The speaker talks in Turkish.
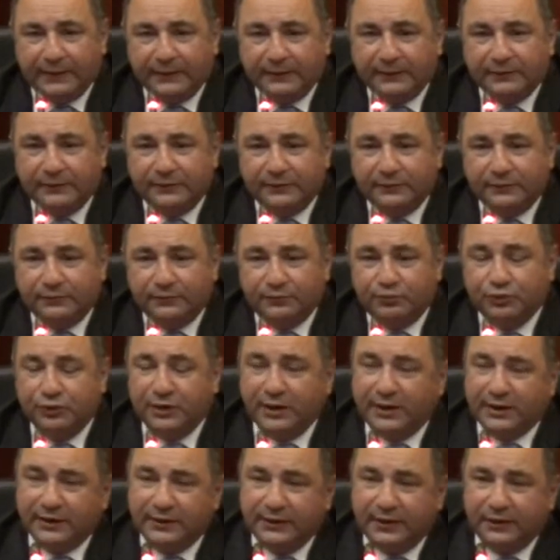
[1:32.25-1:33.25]
E, bu
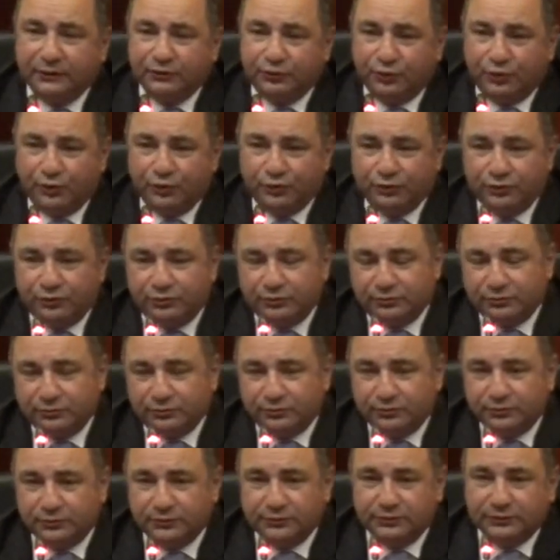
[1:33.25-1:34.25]
ne kadar doğru
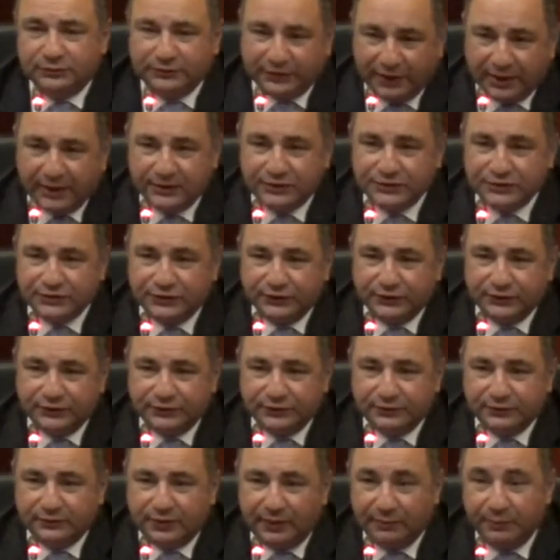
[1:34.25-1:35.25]
e,
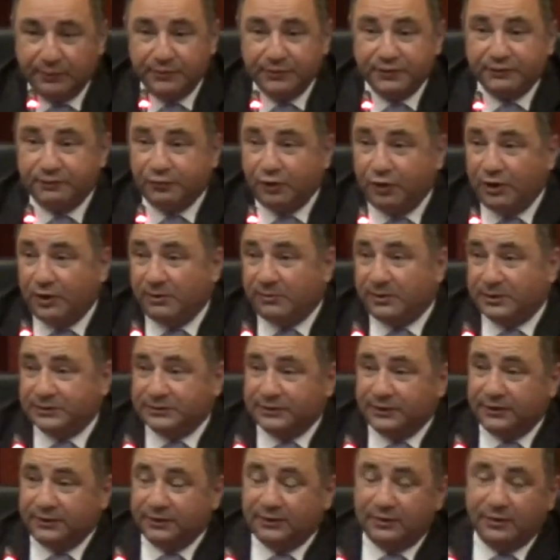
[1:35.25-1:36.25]
tartışılır ama biz böyle
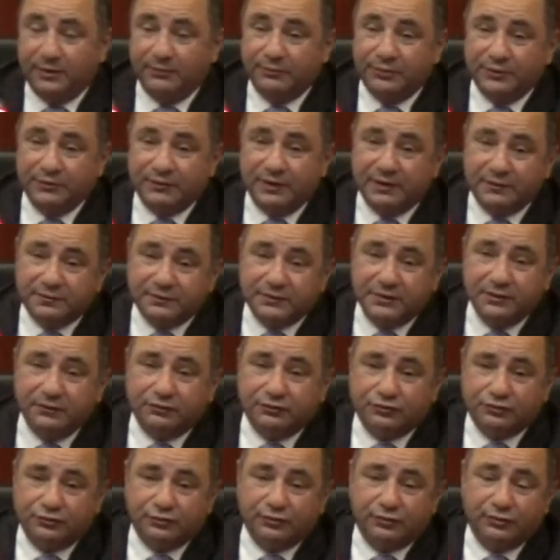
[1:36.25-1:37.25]
başladık. ya Biz
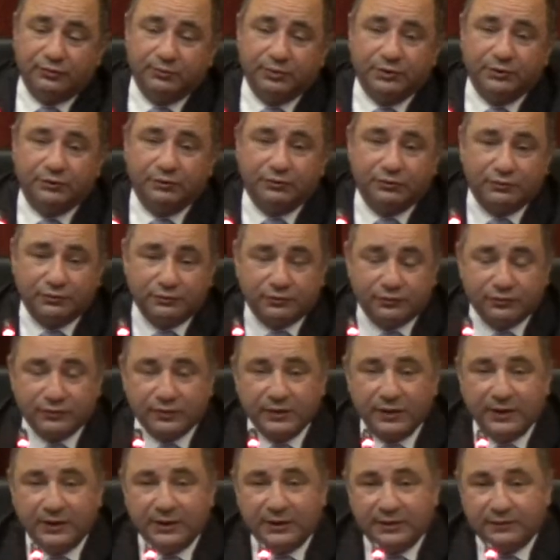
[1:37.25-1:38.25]
eskiyiz çünkü
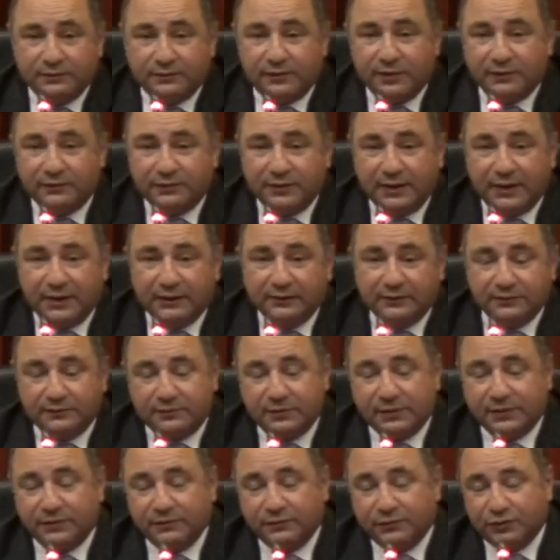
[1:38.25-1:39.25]

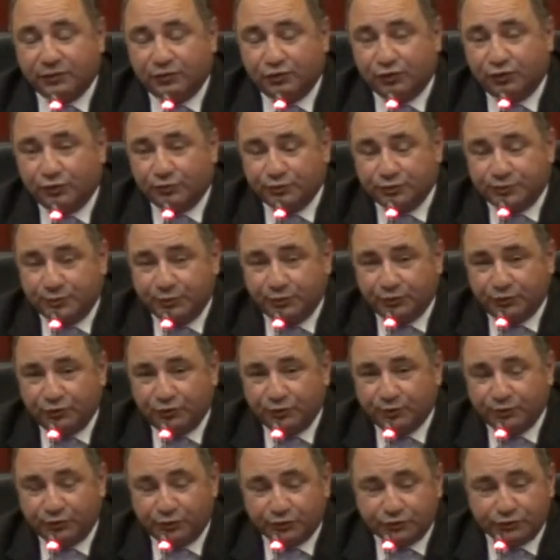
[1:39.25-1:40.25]
1988'de kurulmuş bir
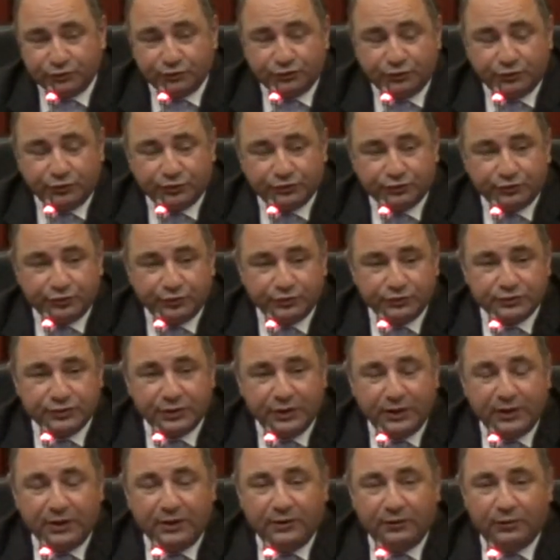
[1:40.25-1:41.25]
hukuk bürosunu konuşuyoruz.
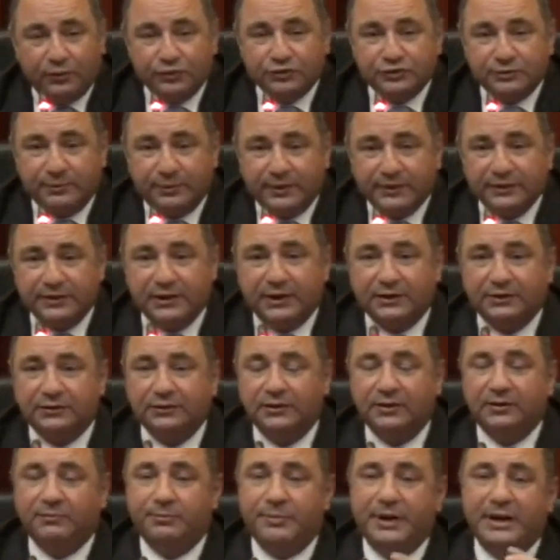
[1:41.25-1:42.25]
O zamanlar
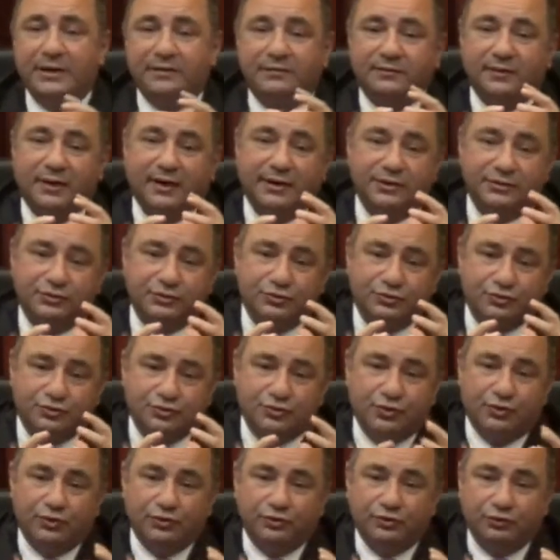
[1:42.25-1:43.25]
ben sadece şu
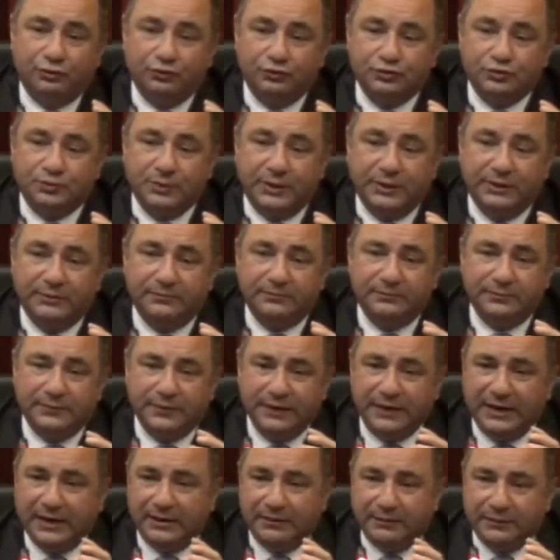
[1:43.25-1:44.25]
konuda uzmanım
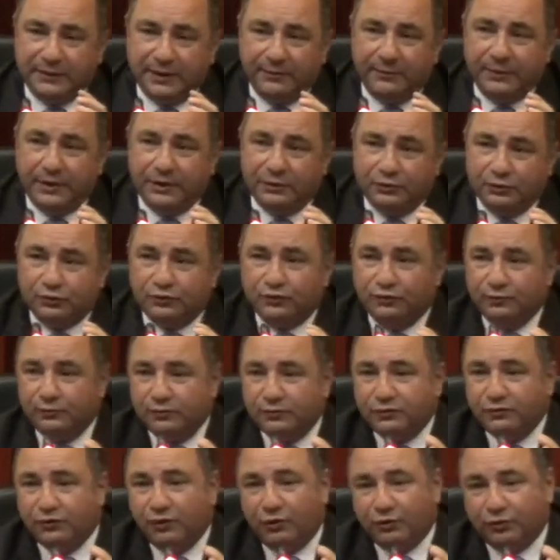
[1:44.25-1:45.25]
diye deme
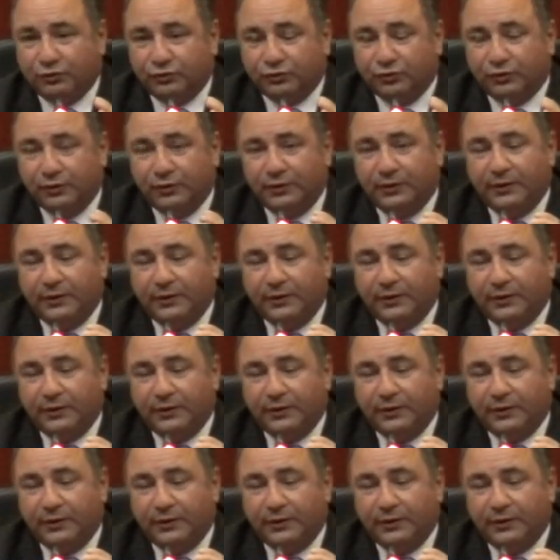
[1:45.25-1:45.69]
lüksümüz yoktu.